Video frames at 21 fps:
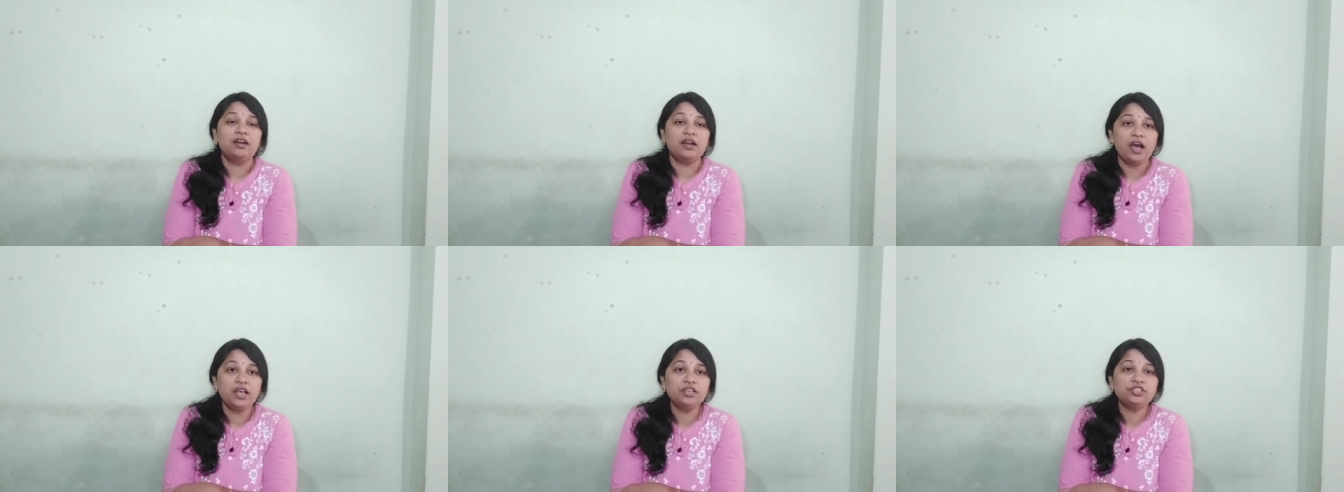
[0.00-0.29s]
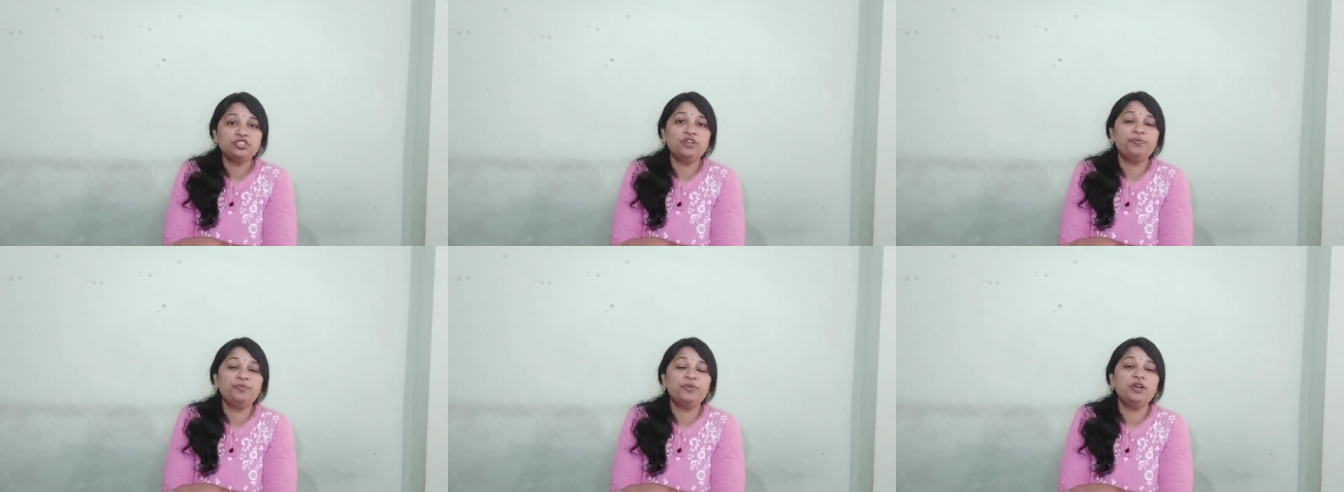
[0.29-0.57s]

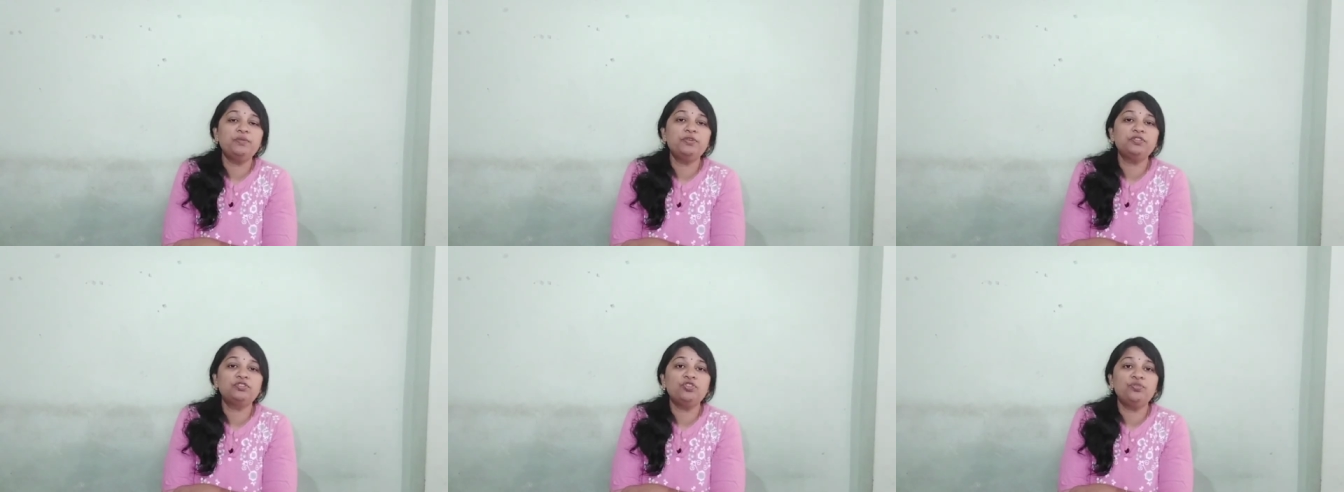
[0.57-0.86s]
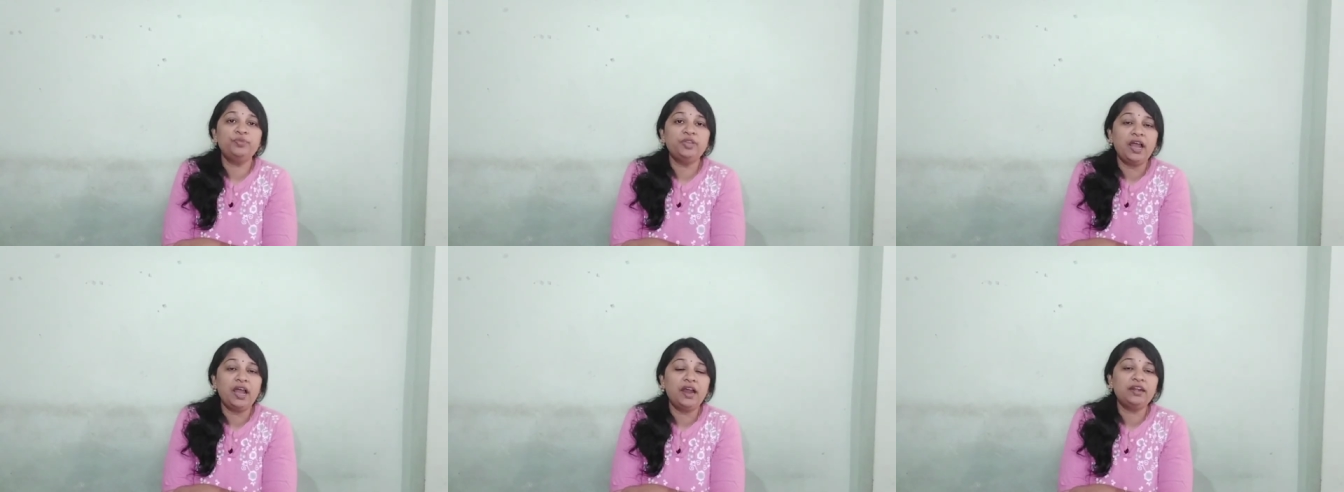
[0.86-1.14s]
రాష్ట్ర
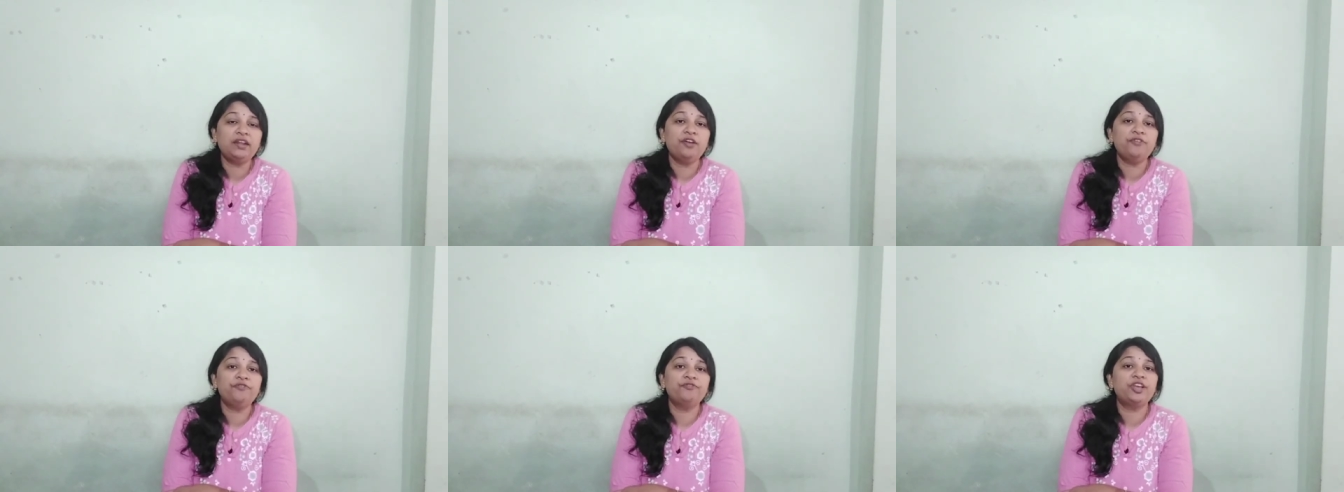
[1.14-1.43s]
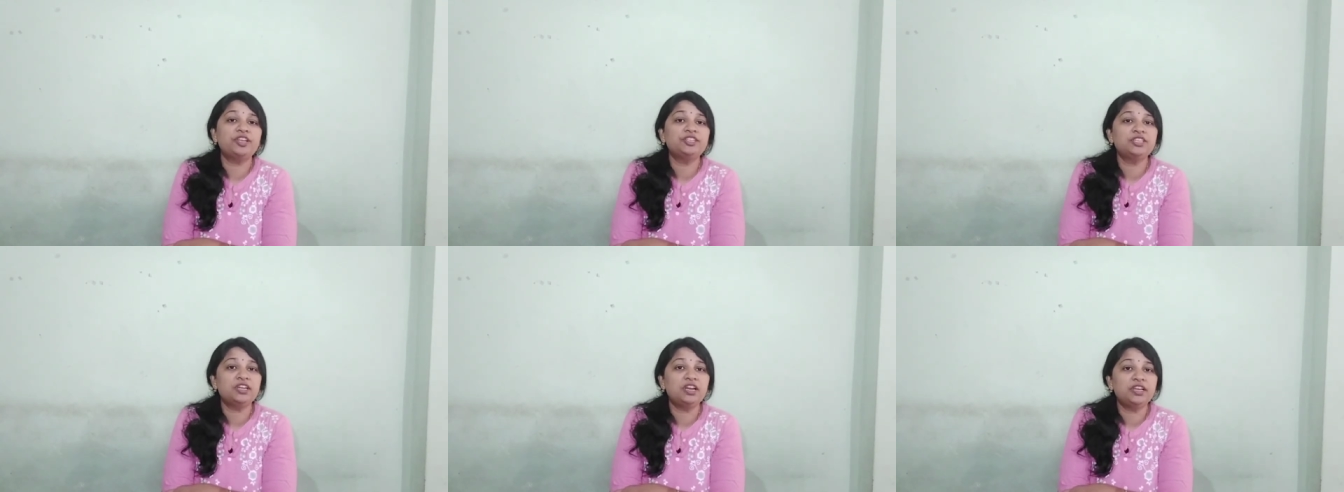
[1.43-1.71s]
ప్రభుత్వం ఏటా
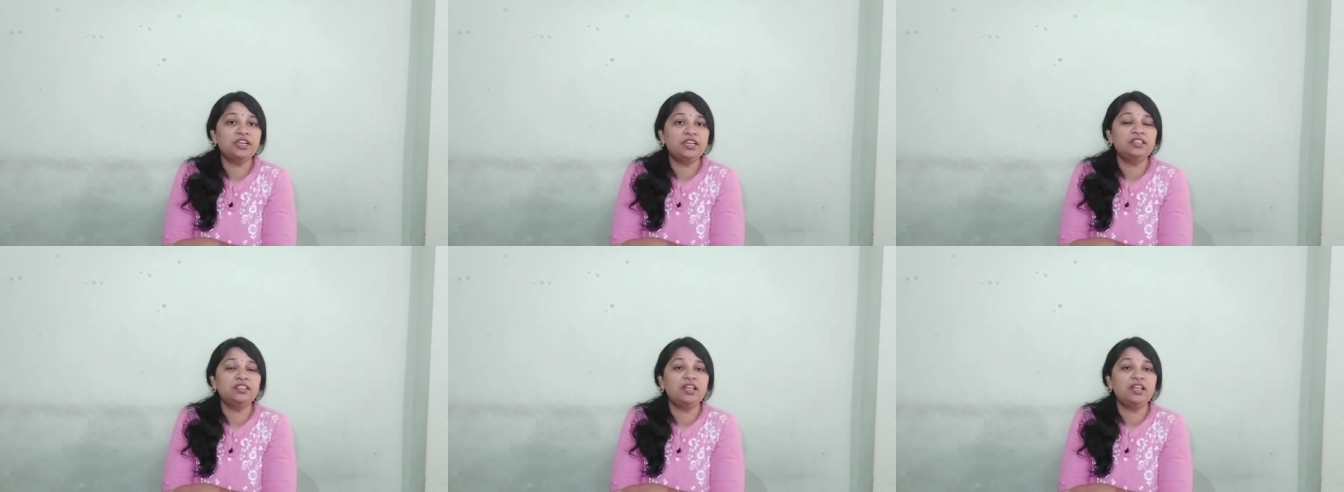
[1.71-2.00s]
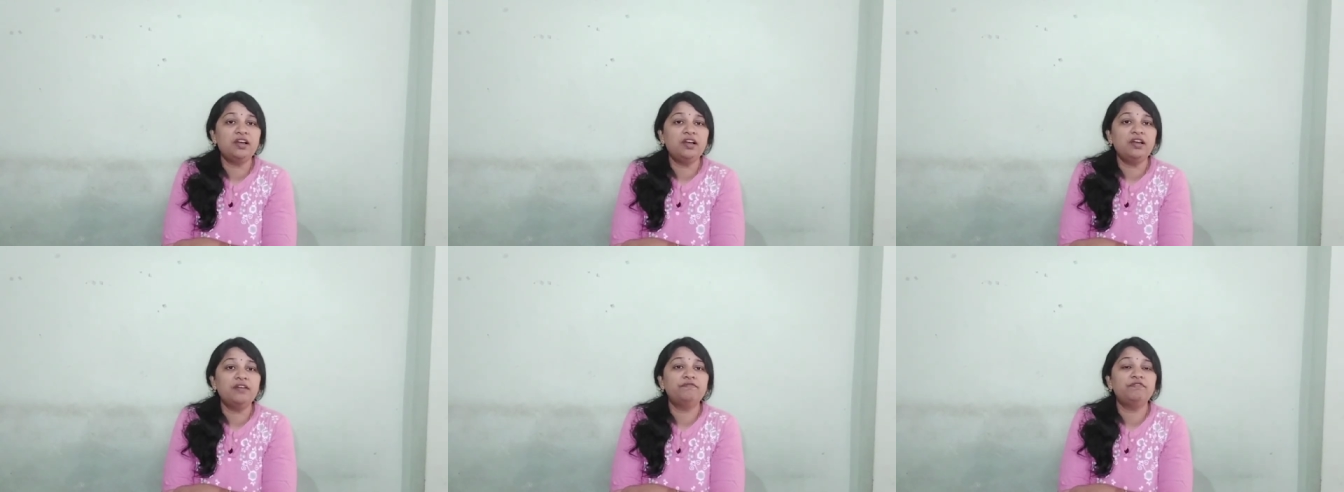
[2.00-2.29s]
పెన్షన్ల
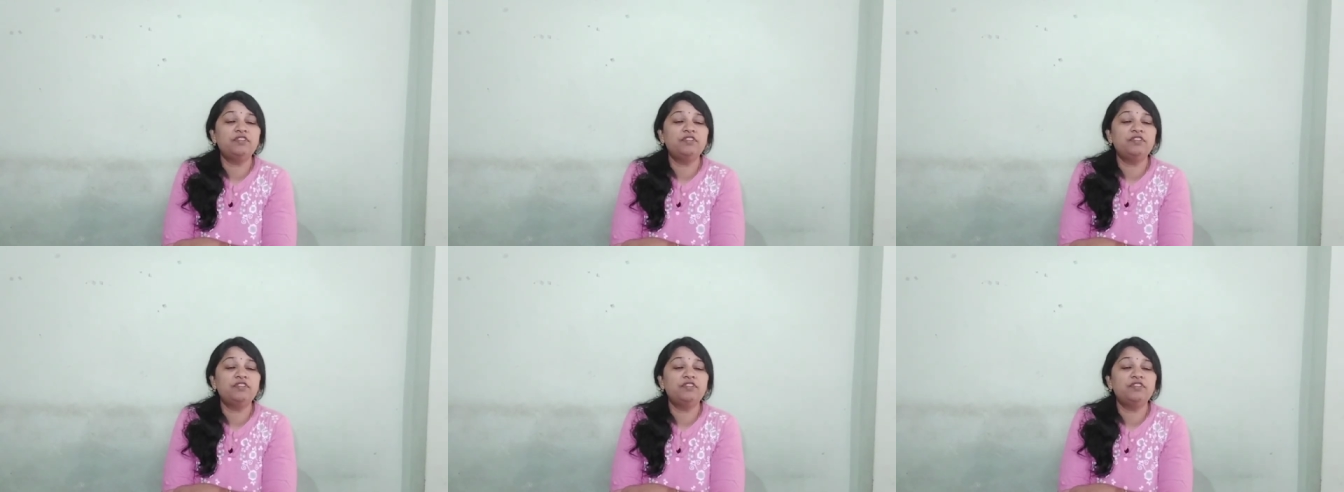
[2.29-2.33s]
కింద